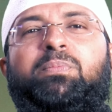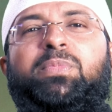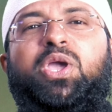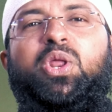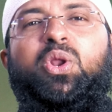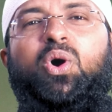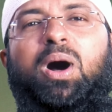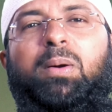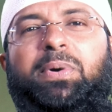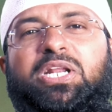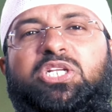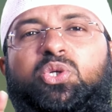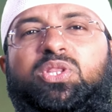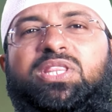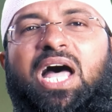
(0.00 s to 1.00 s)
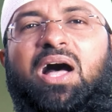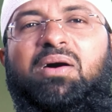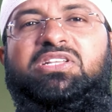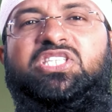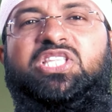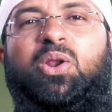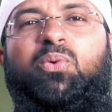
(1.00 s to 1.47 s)
మీరు
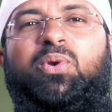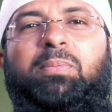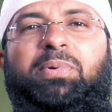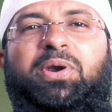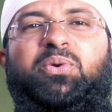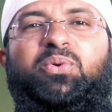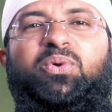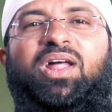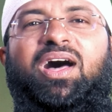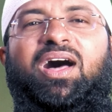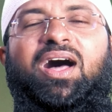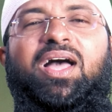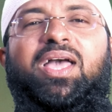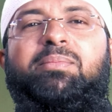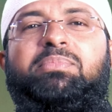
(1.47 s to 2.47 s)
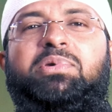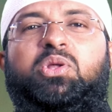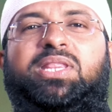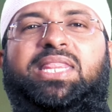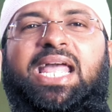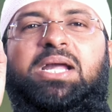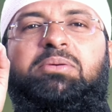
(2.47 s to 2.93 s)
అపరిశుద్ధావస్థలు ఉన్నప్పటికీ కూడా మీరు
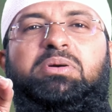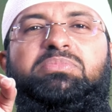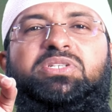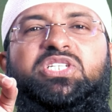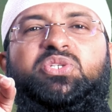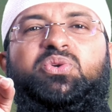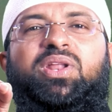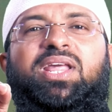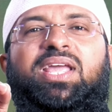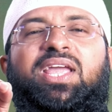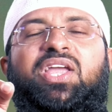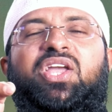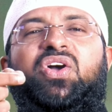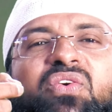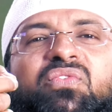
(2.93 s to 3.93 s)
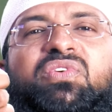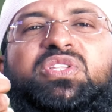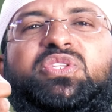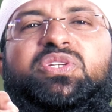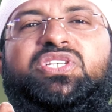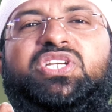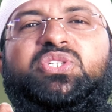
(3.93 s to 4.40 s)
తయమం చేసుకొని
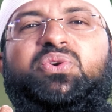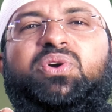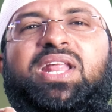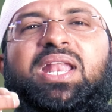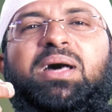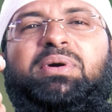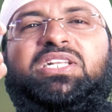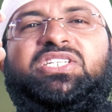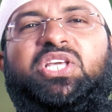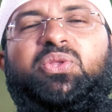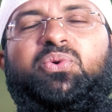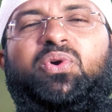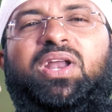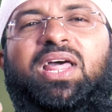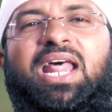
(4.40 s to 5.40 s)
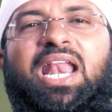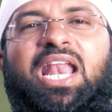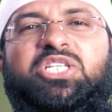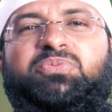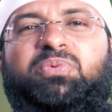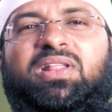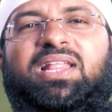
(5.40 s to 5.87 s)
వజు చేసుకొని నమాజ్ చదువుకుండా అని
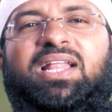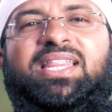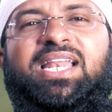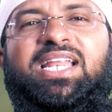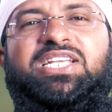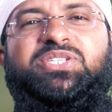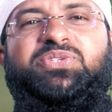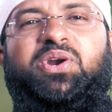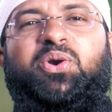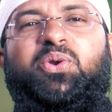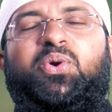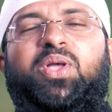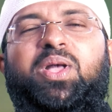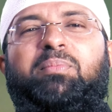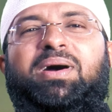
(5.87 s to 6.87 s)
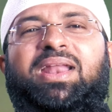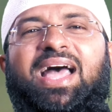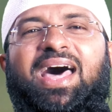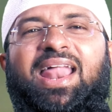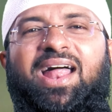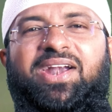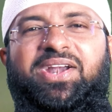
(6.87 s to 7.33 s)
అల్లా స్మరణతాలు తెలియజేస్తున్నాడు మరి
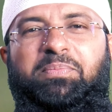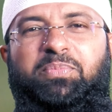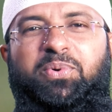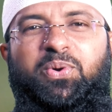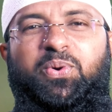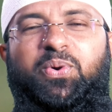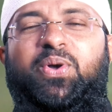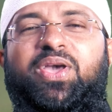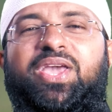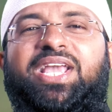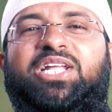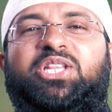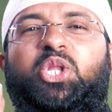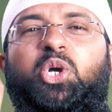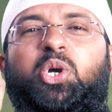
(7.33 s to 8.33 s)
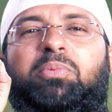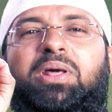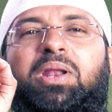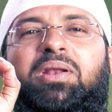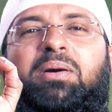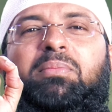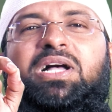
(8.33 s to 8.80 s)
అలాంటప్పుడు ఎందుకు
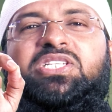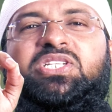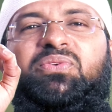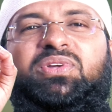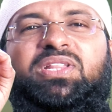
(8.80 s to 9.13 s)
మనం నమాజ్ని